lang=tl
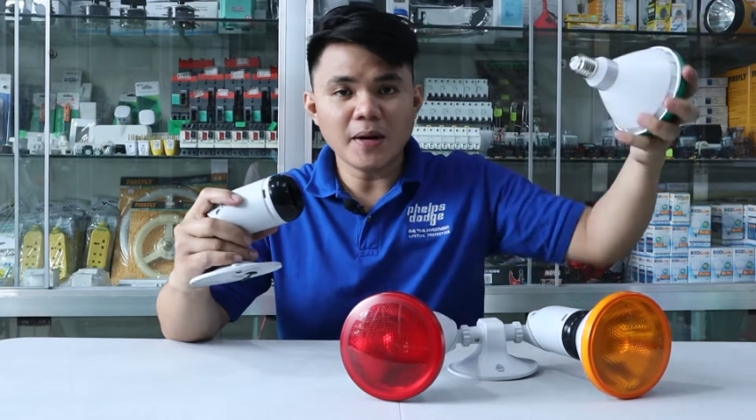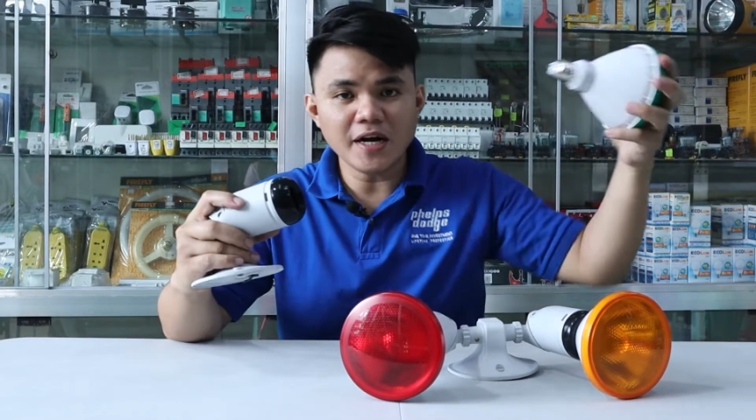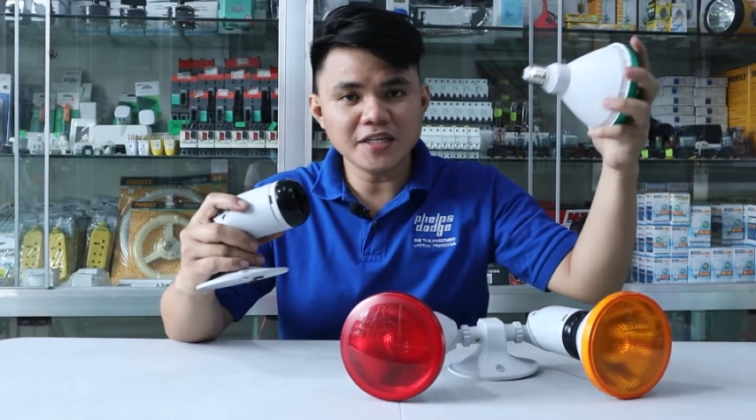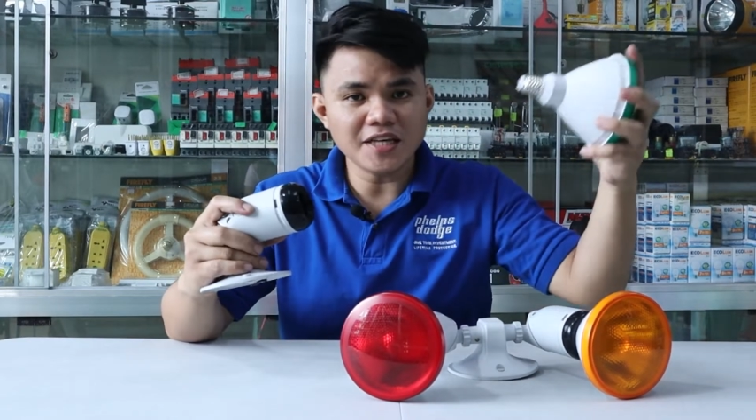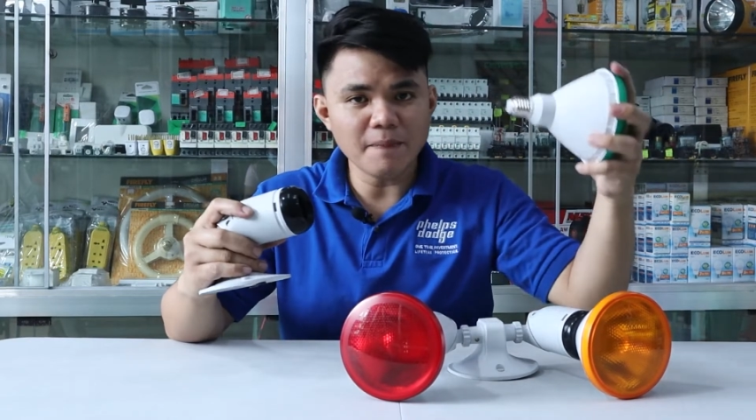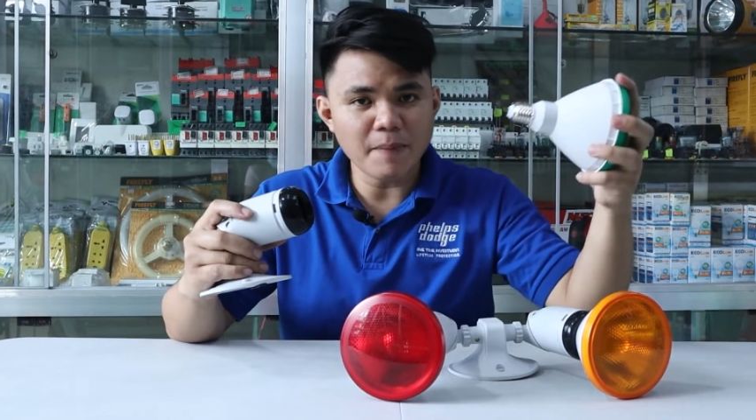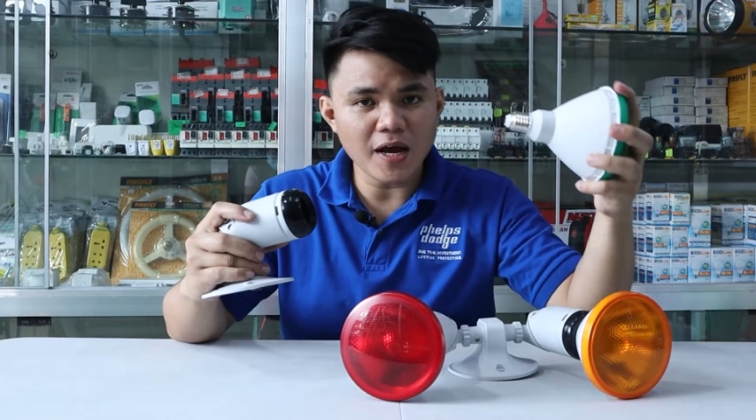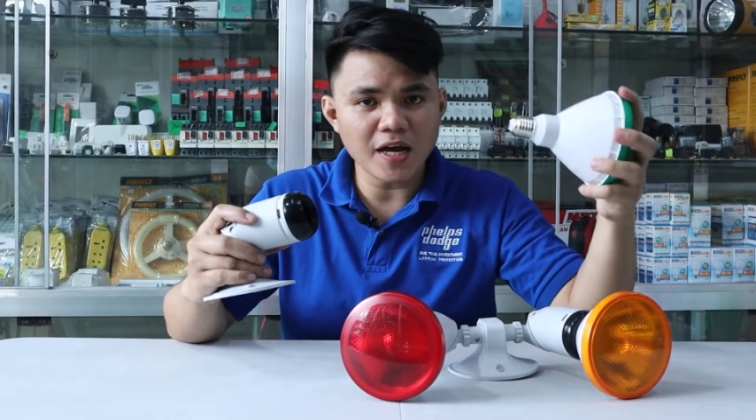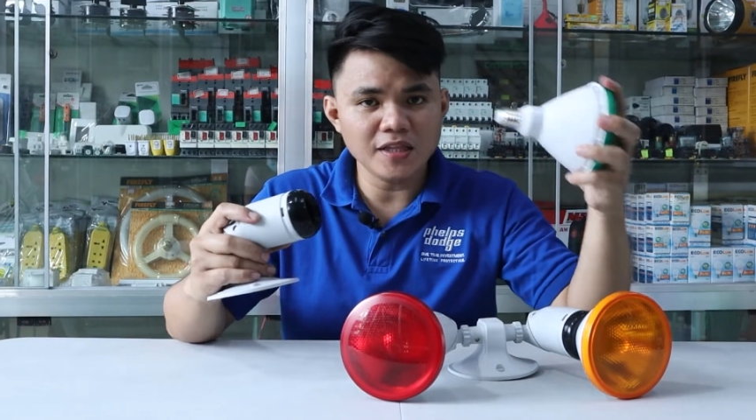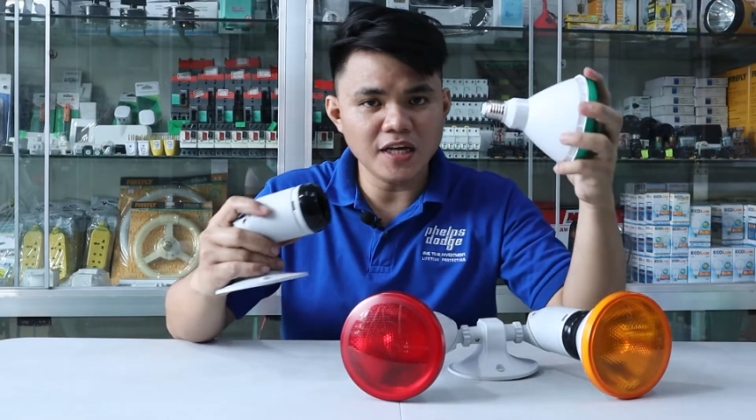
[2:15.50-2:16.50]
pag
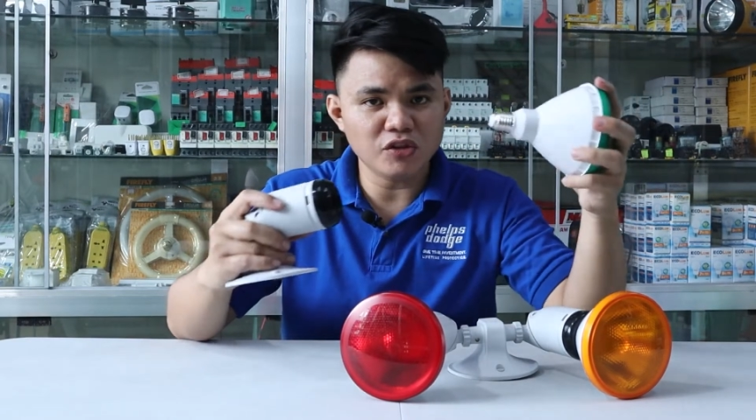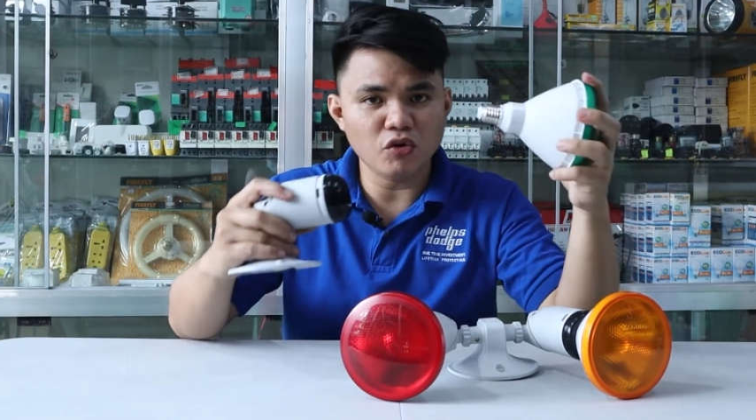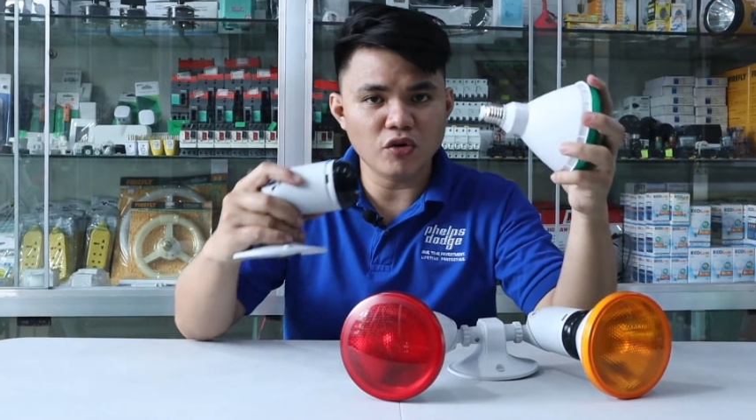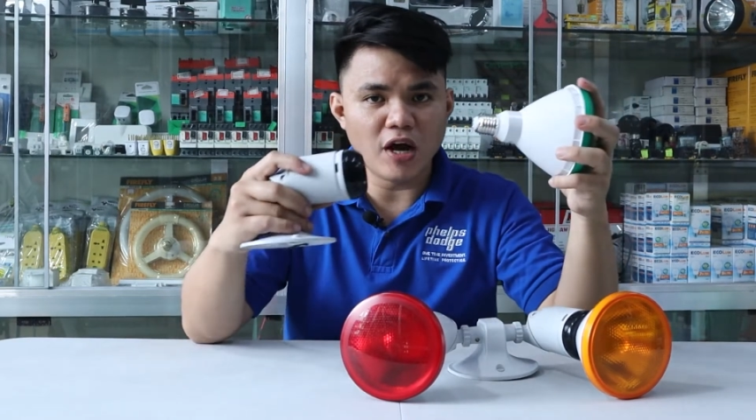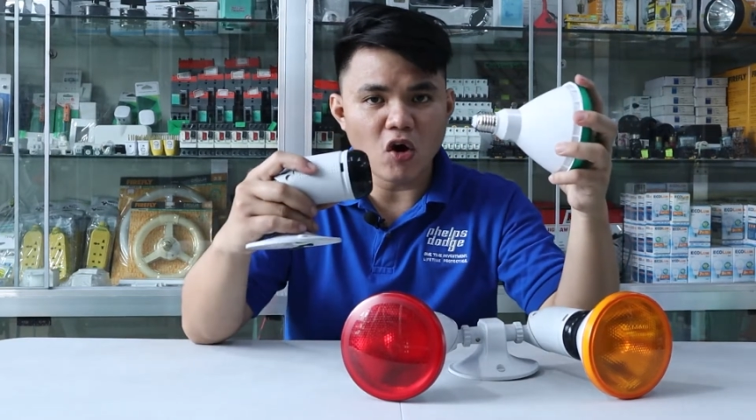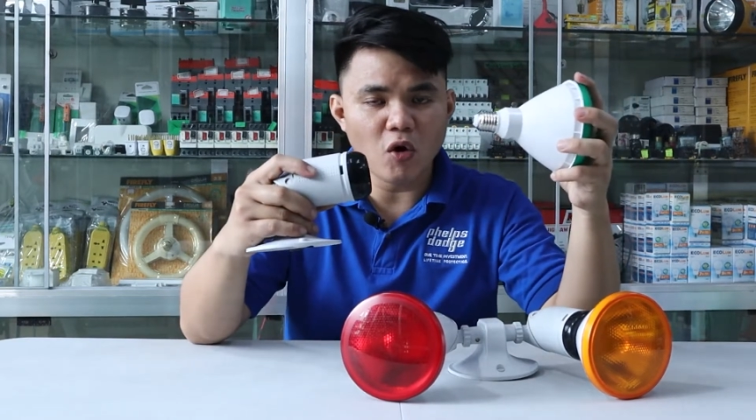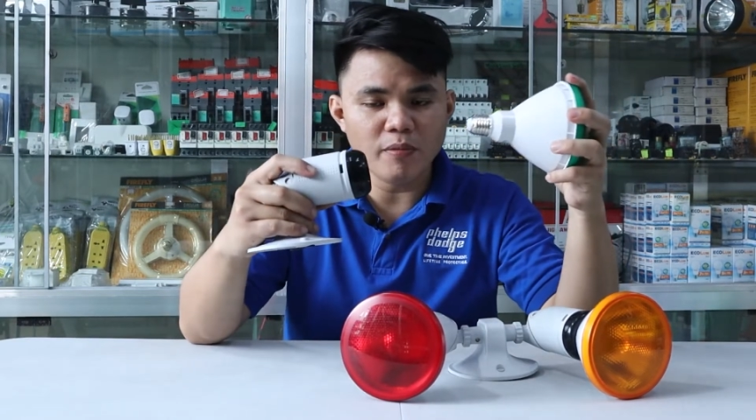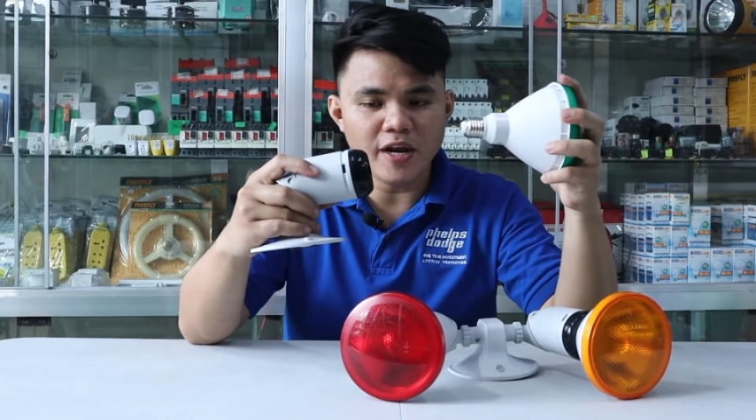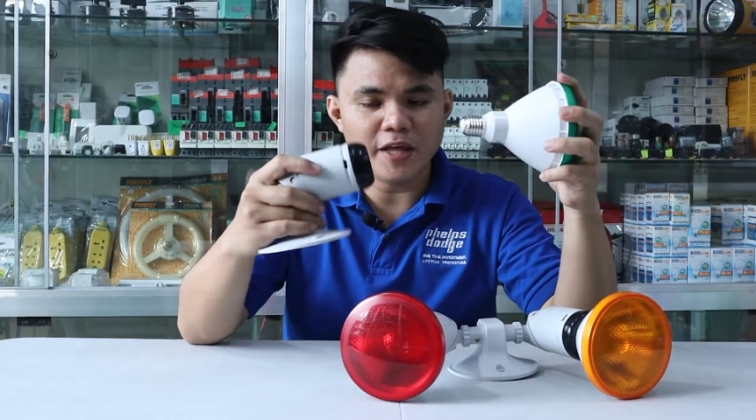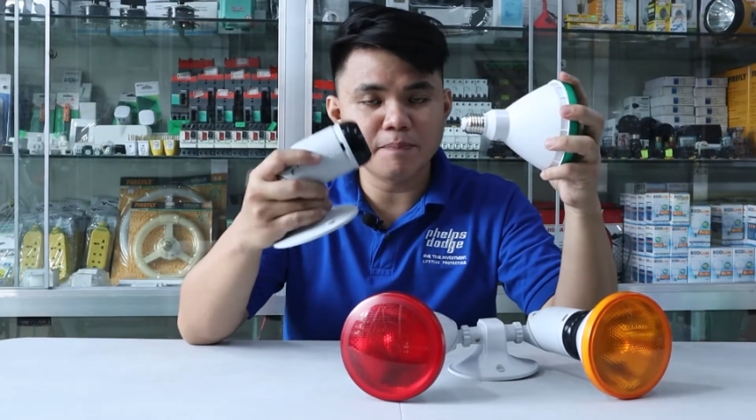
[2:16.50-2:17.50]
nagsalpak ka dito ng
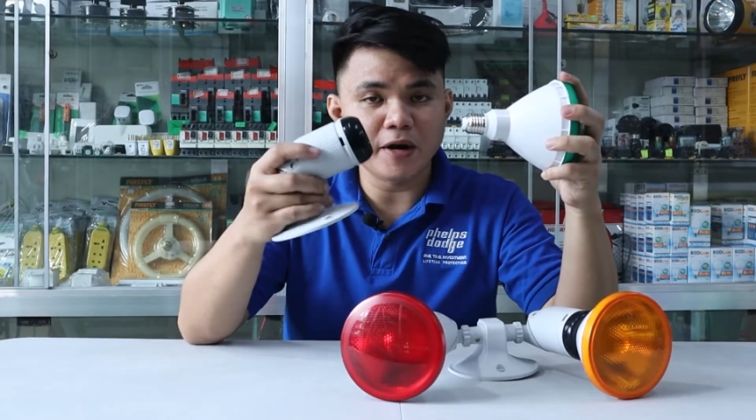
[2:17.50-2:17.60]
OmniLed